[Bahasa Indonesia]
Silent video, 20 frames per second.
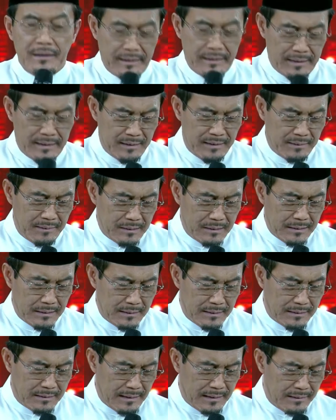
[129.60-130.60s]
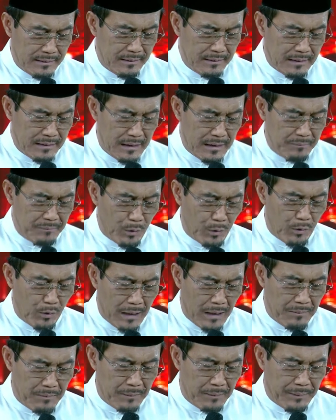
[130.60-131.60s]
ya eh, dan dengan
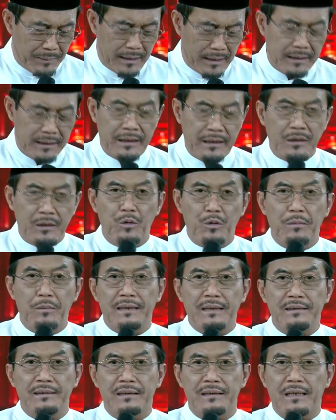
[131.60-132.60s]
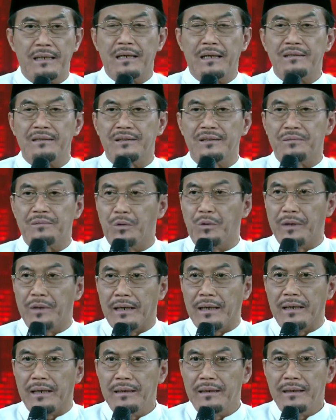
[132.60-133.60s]
program apa inkubasi dan akses
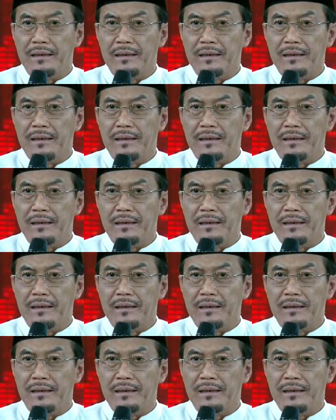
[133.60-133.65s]
modal.